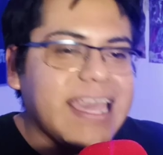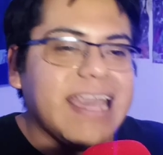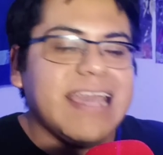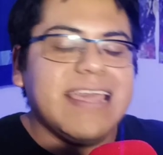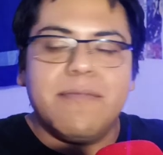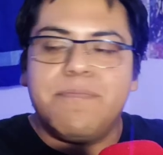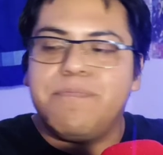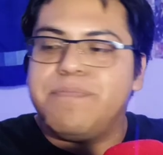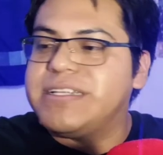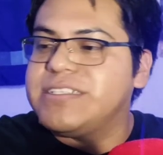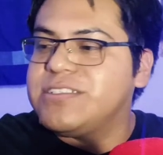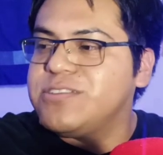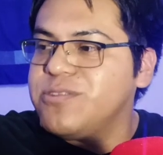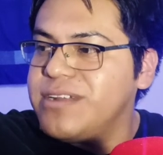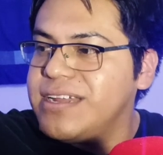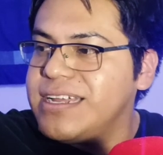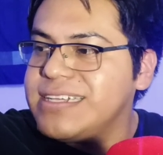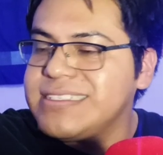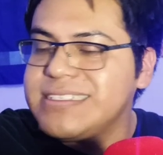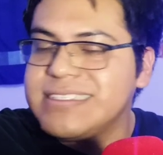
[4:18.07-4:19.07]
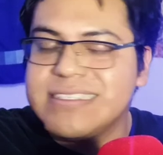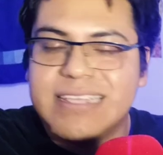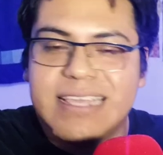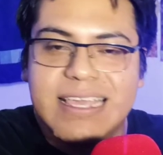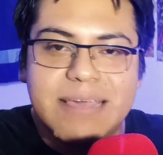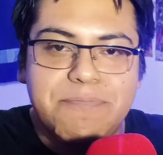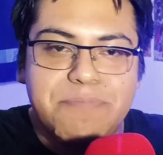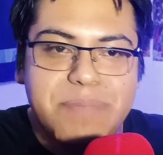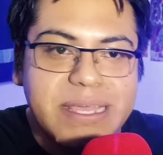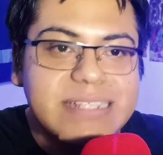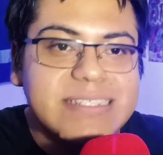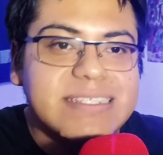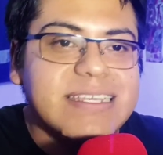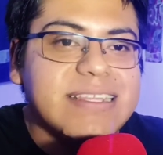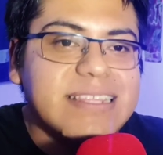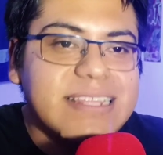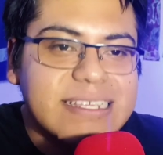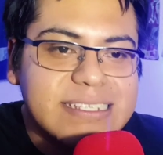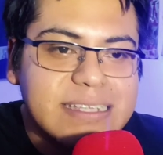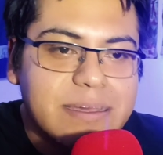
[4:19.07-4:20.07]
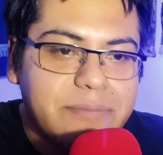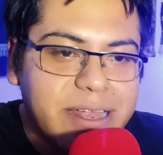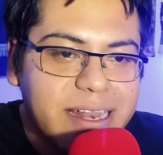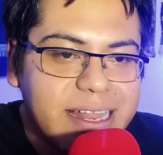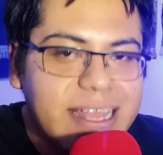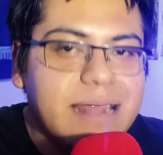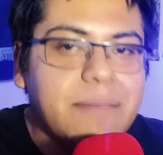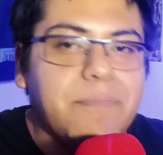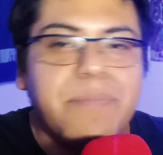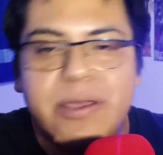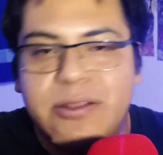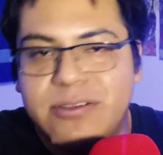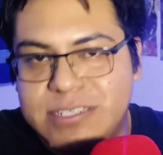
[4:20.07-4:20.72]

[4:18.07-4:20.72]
que haya personas que piensen de esa manera,